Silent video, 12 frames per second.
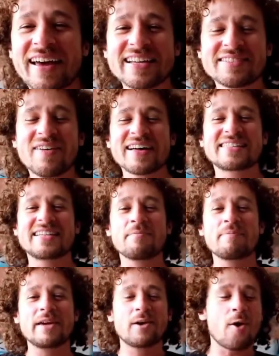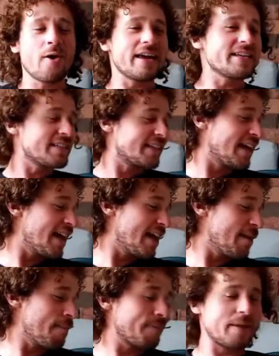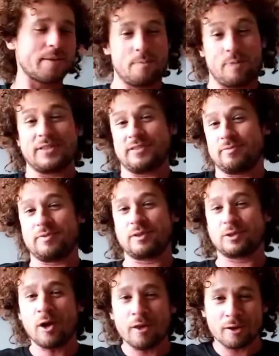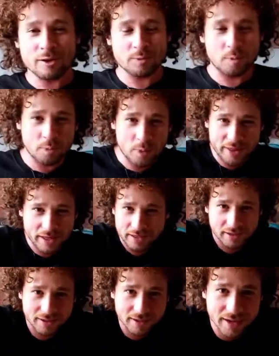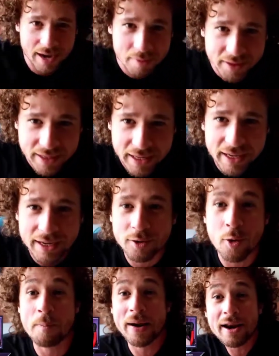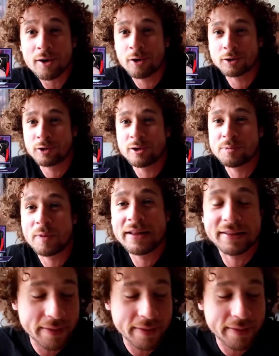que es más épico es que, pues, todos pueden realmente comprarlo, todos pueden